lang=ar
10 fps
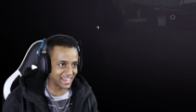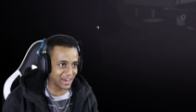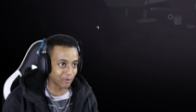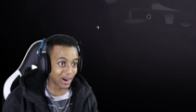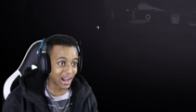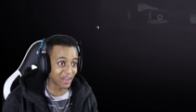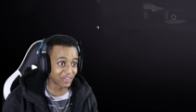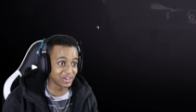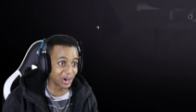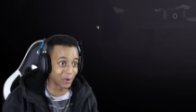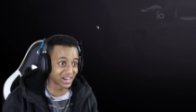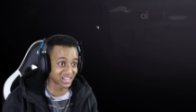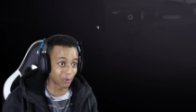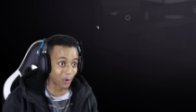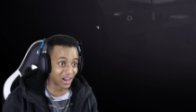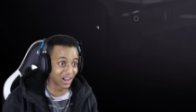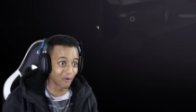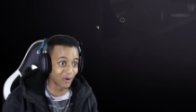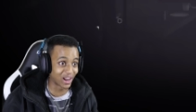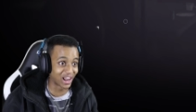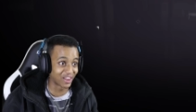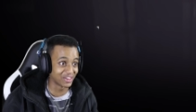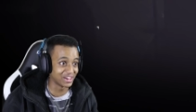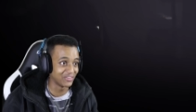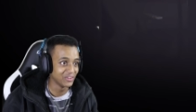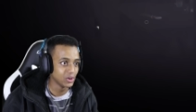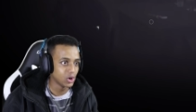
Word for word: ايه والله لا ضيع وقتك والله والله لا ضيع